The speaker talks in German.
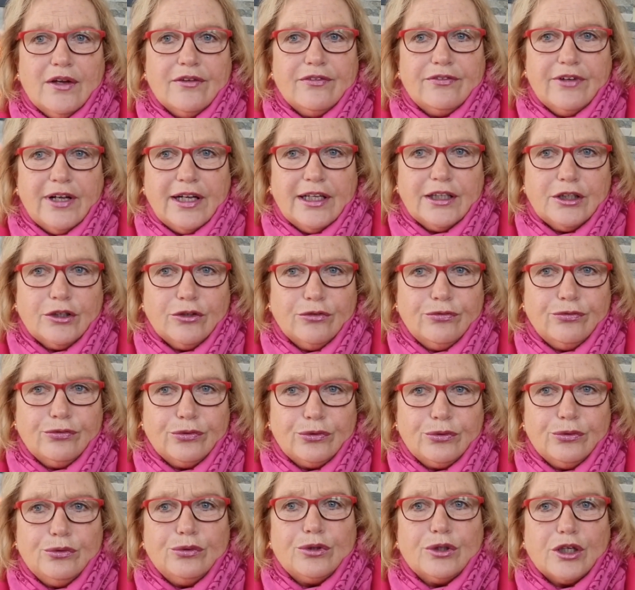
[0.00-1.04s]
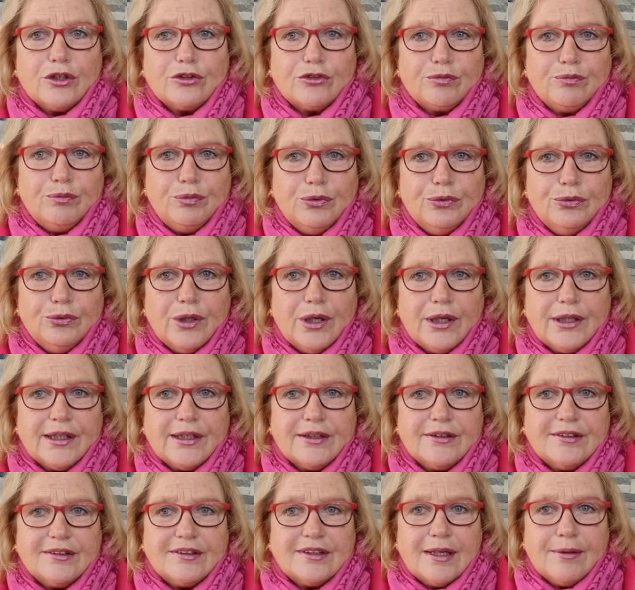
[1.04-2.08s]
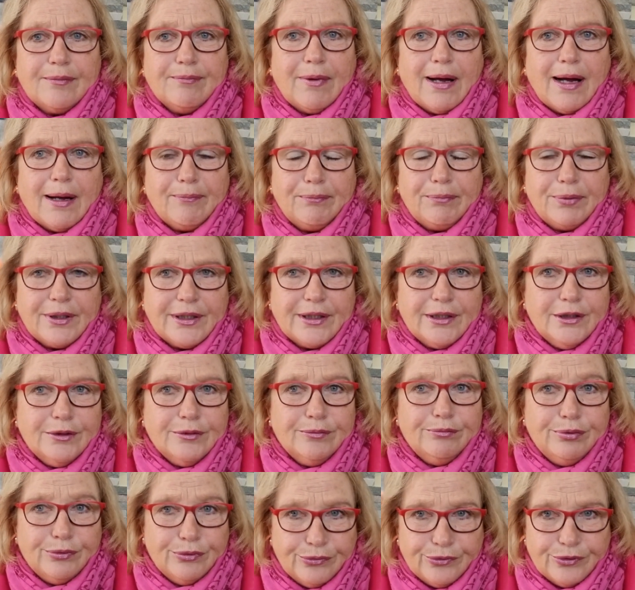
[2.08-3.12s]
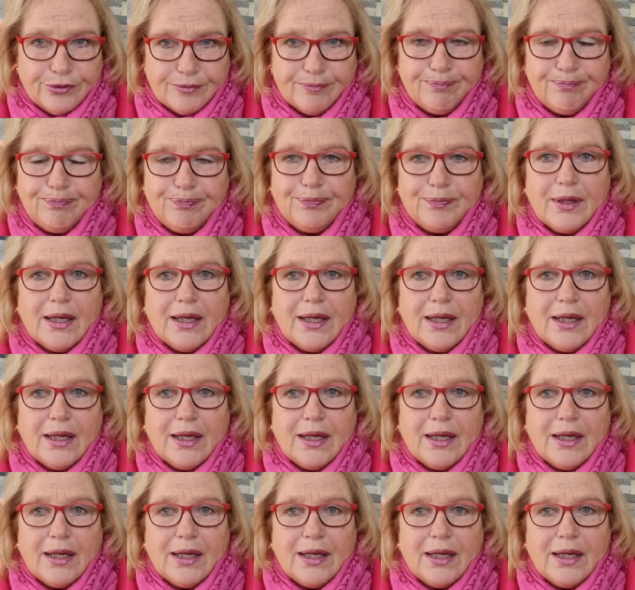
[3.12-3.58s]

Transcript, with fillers: welche Frühjahrsblüher jetzt im April blühen.